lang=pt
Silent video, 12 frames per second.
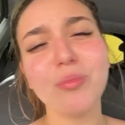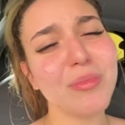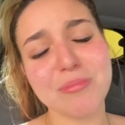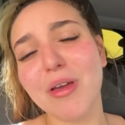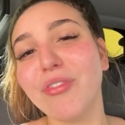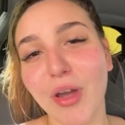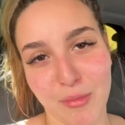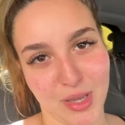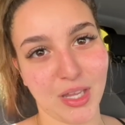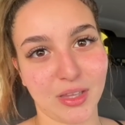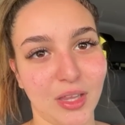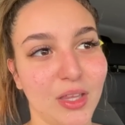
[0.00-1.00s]
minha
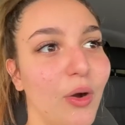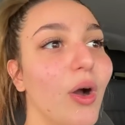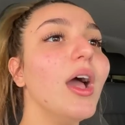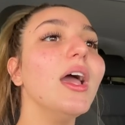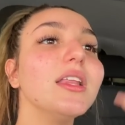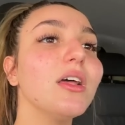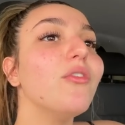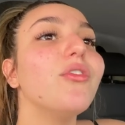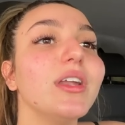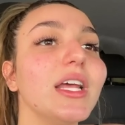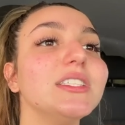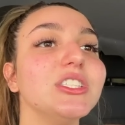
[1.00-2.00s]
família, entendeu? Então
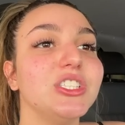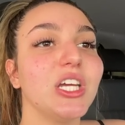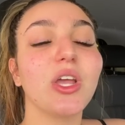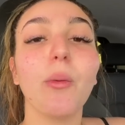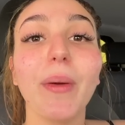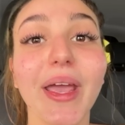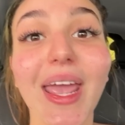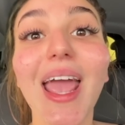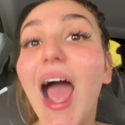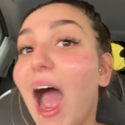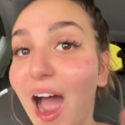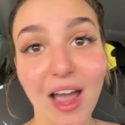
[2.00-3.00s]
foi nesse dia que eu peguei
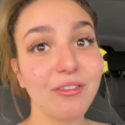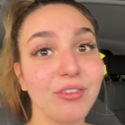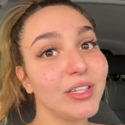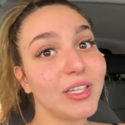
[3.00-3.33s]
raiva